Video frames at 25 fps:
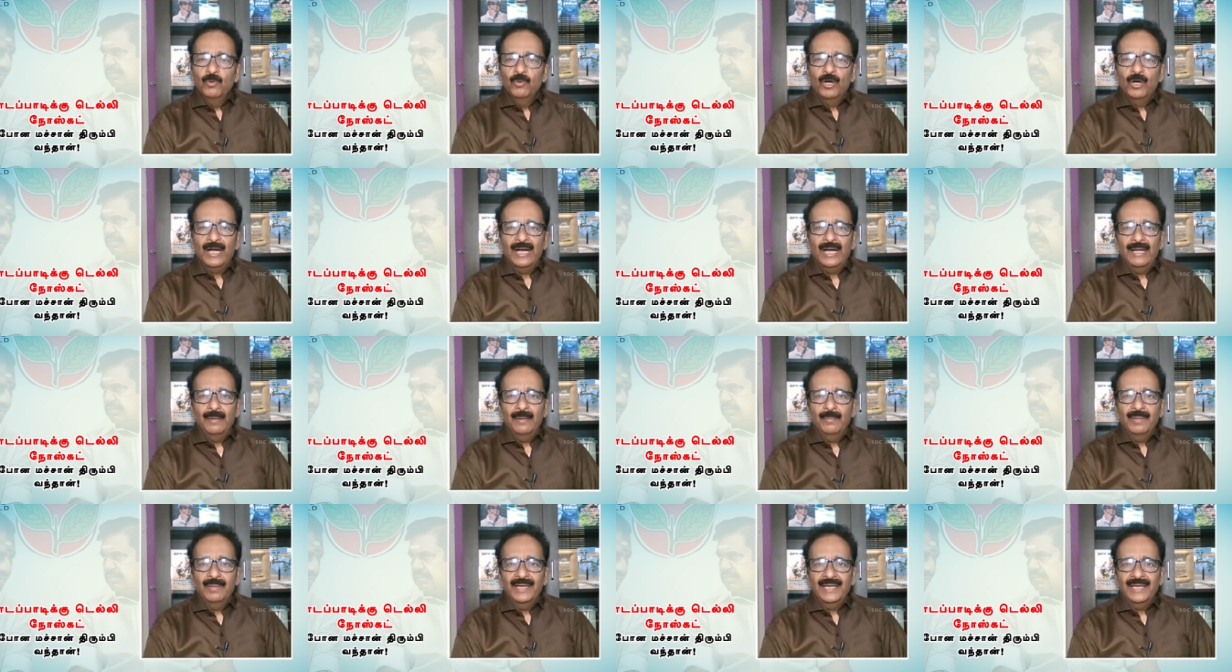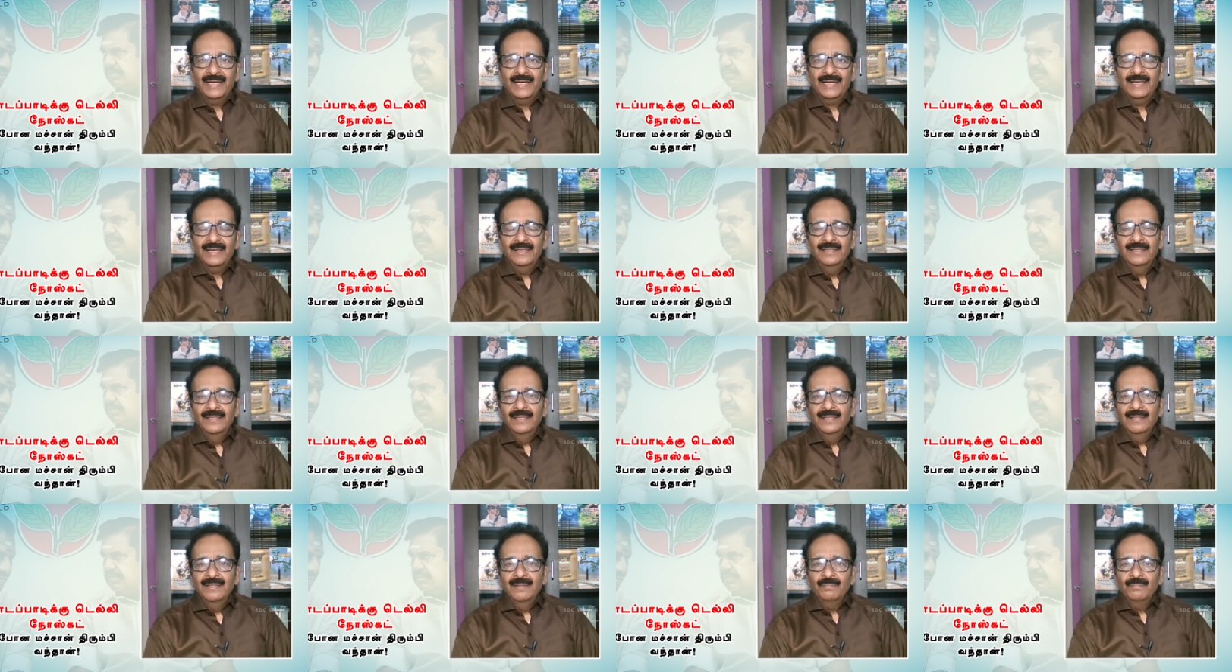திமுக எம்எல்ஏக்கள்
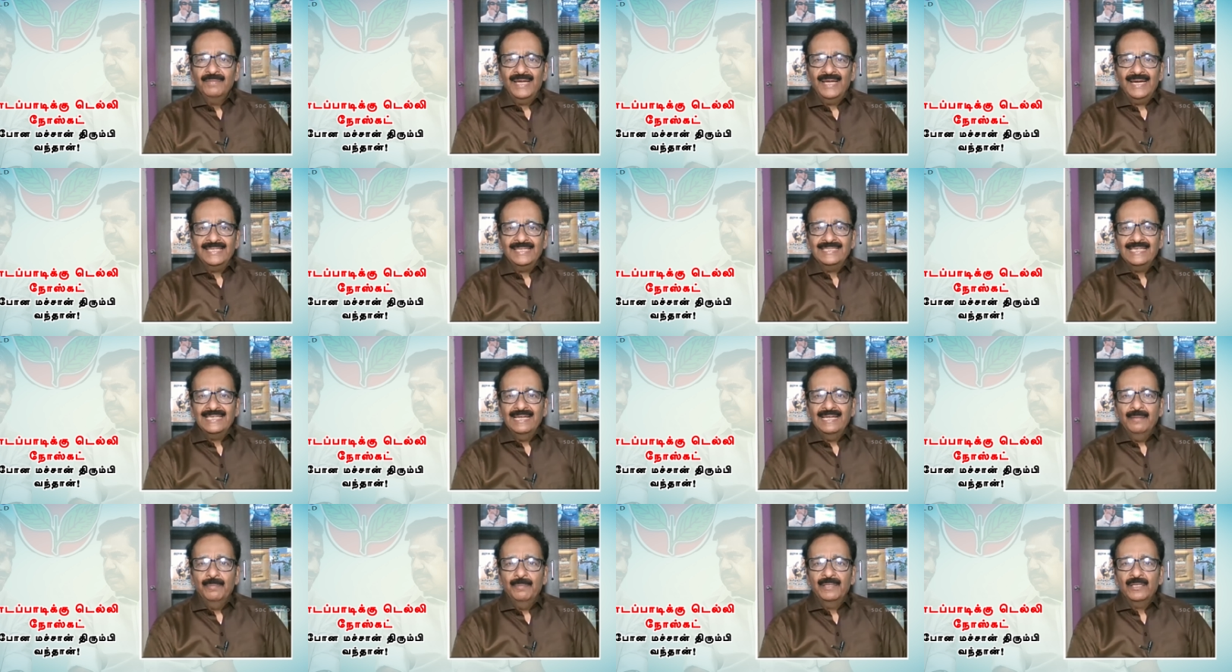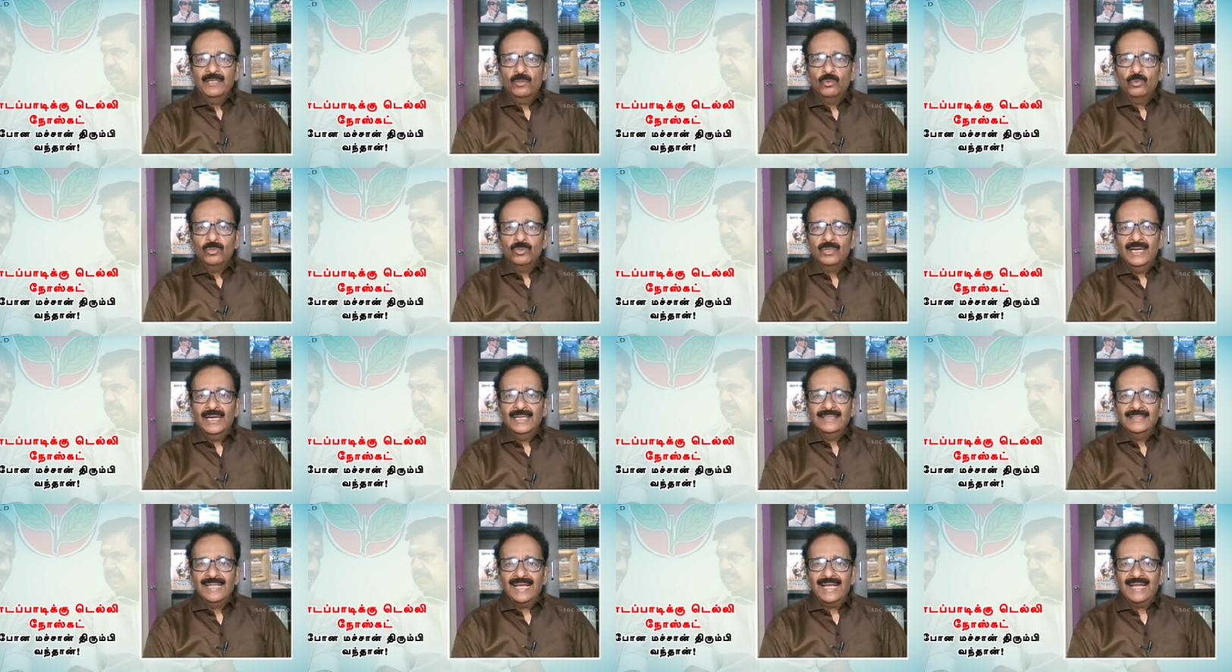தடை செய்யப்பட்ட
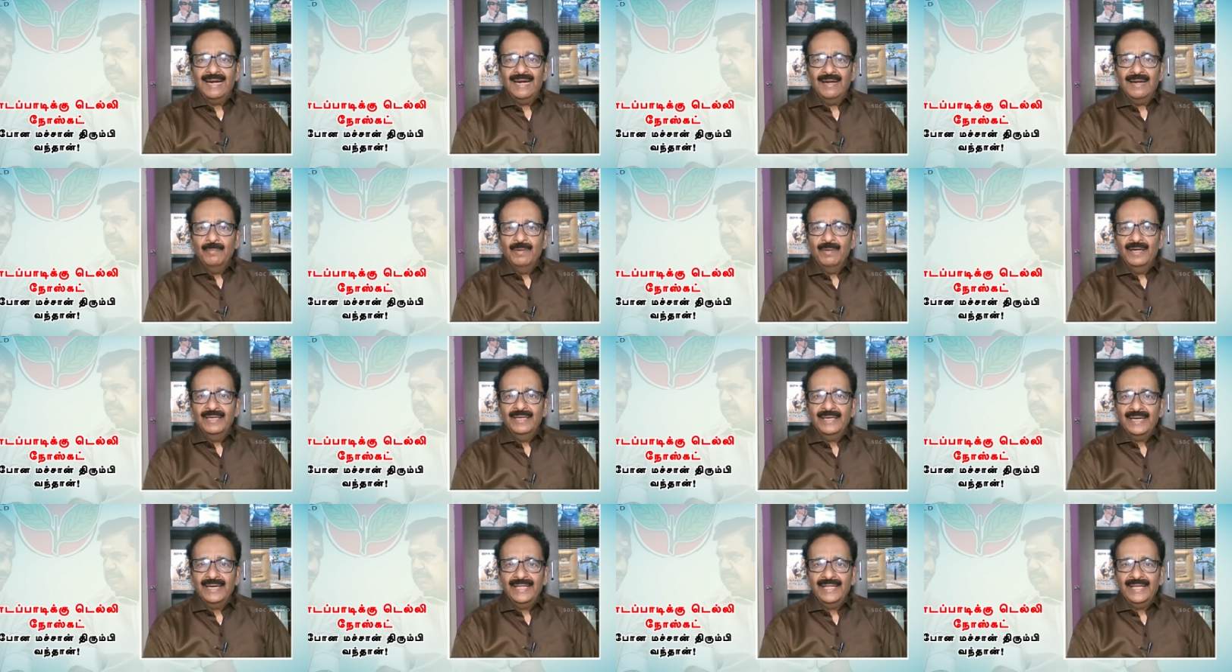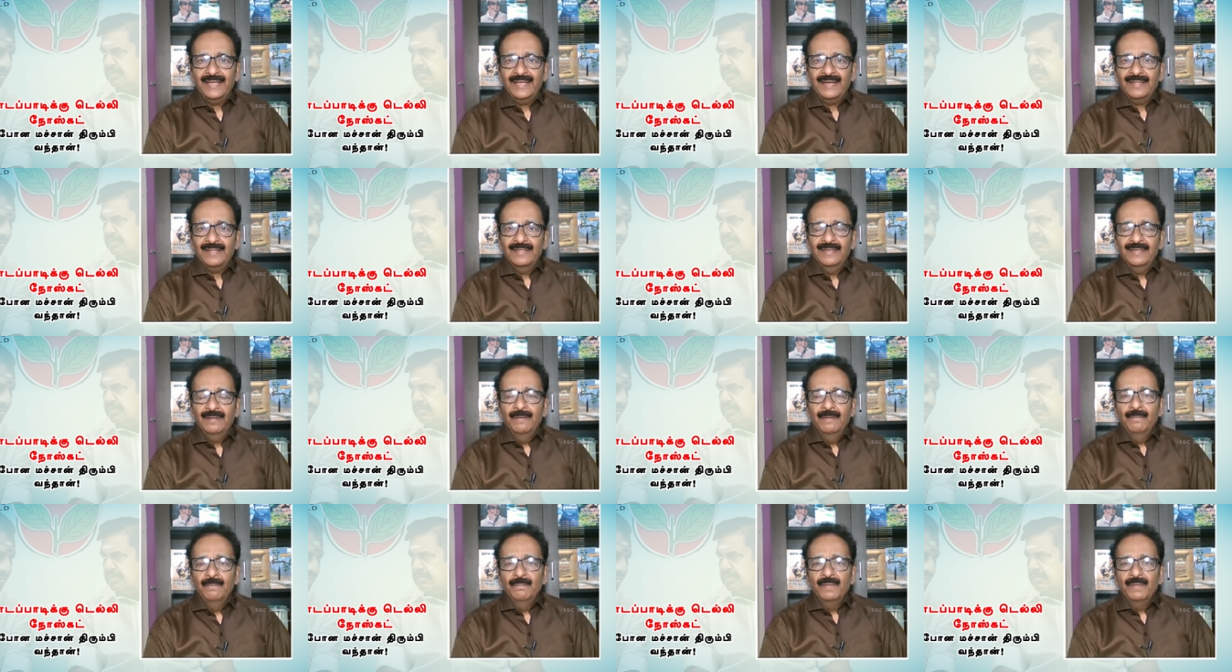குக்கா தாராளமாக கிடைக்கிறது
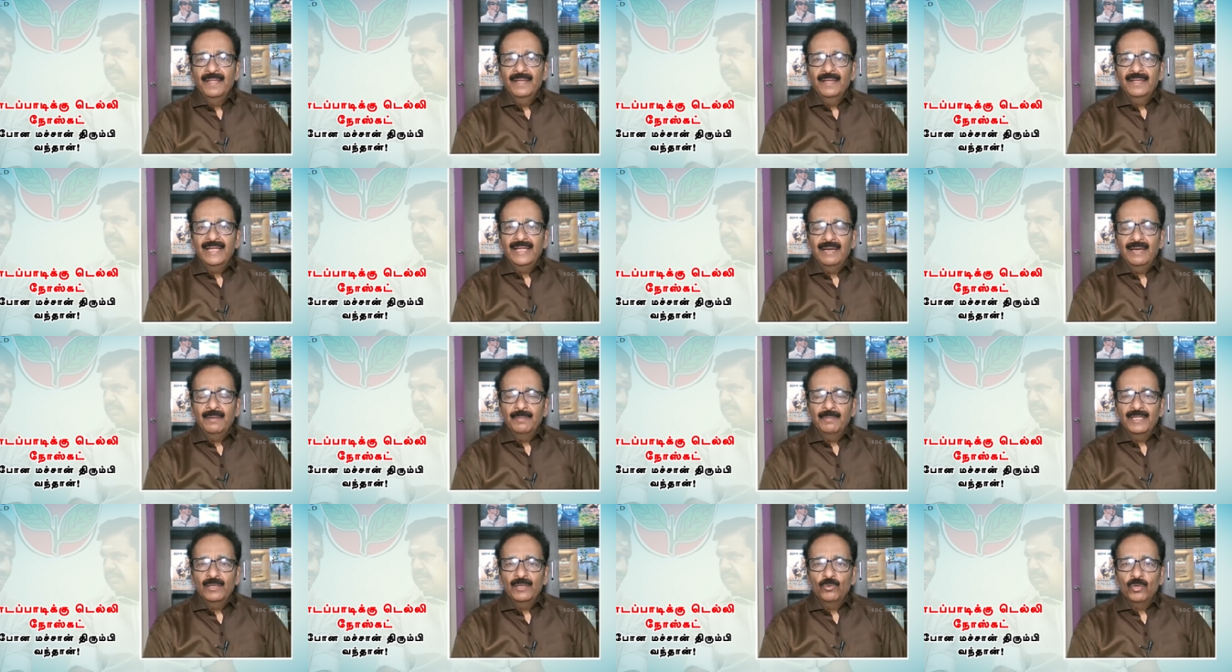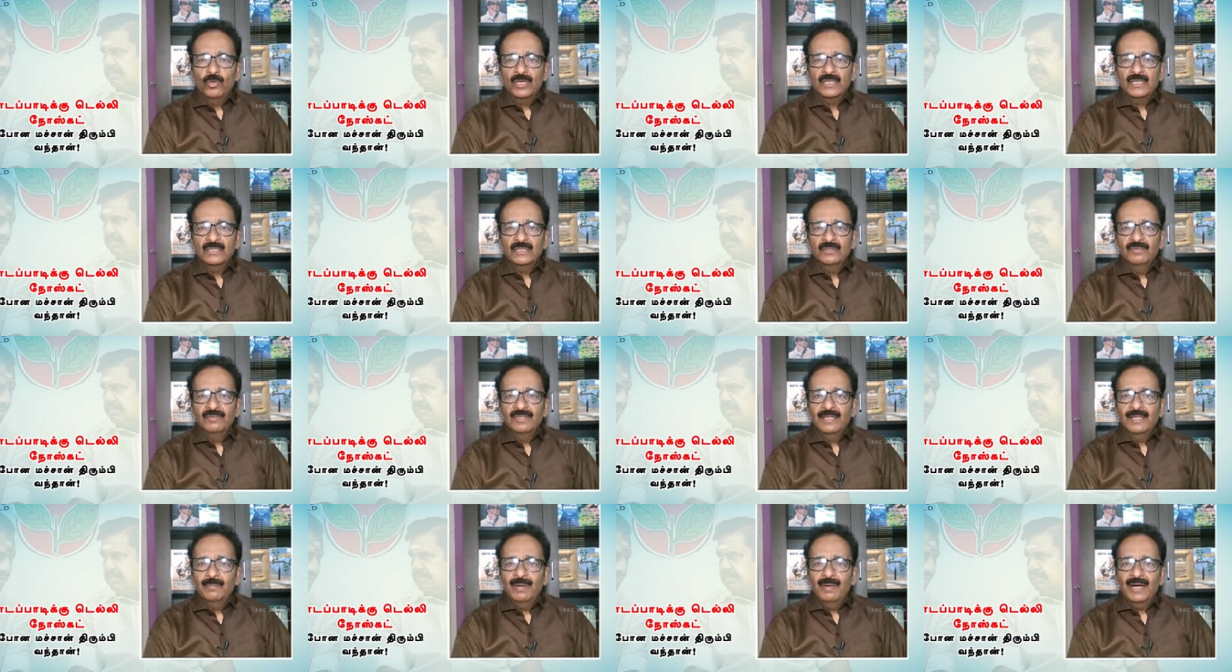என்பதை
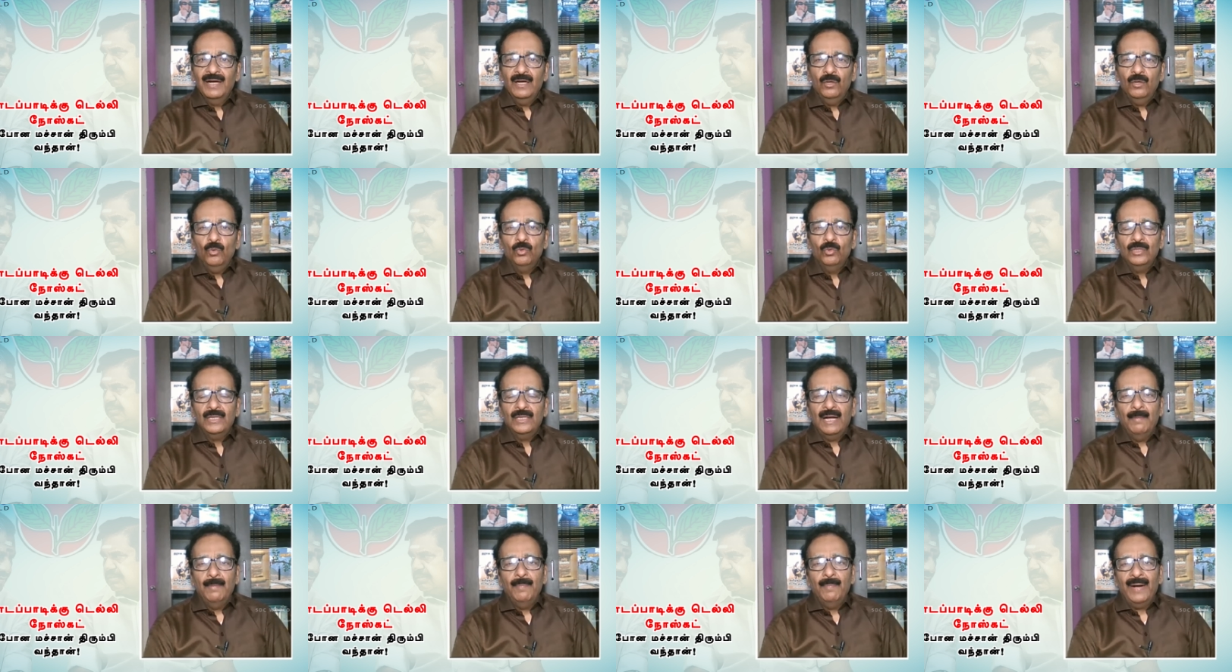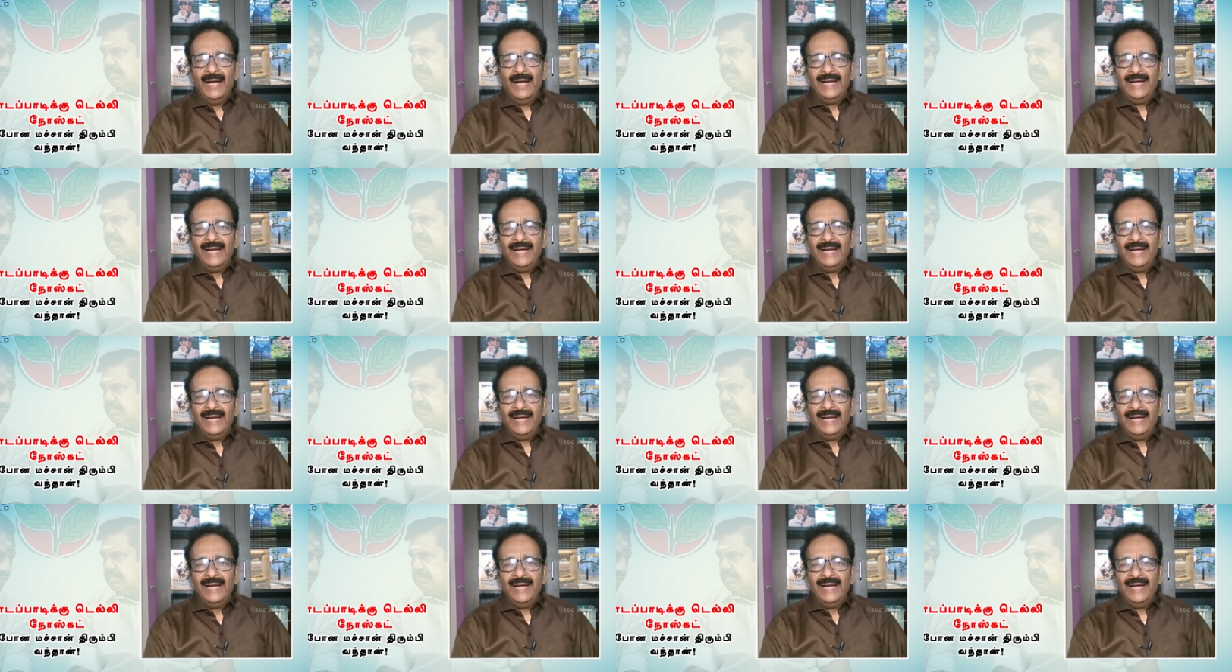உணர்த்தும் விதமாக குட்கா